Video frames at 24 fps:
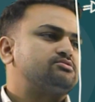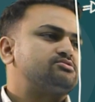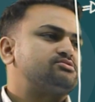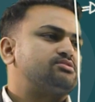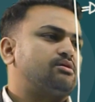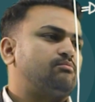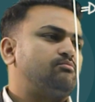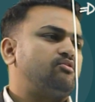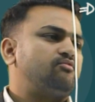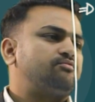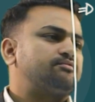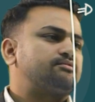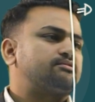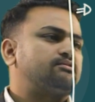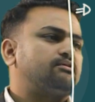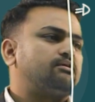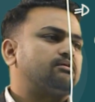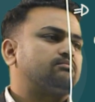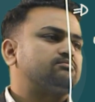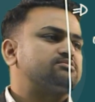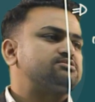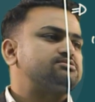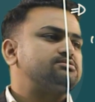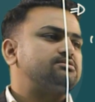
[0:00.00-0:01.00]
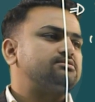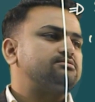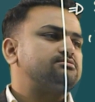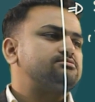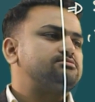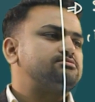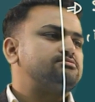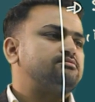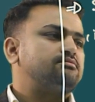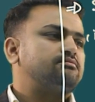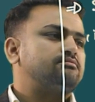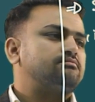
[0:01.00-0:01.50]
सम ऑफ टर्म्स
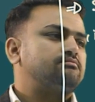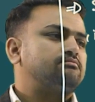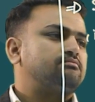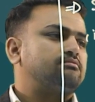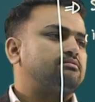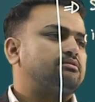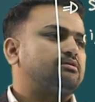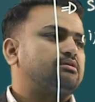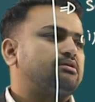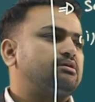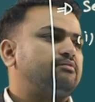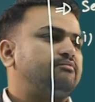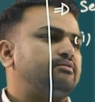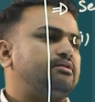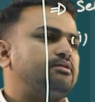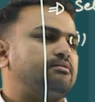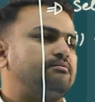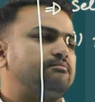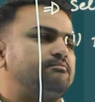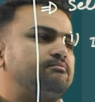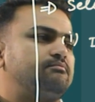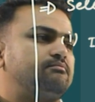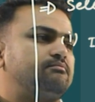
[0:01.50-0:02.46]
इज गिवन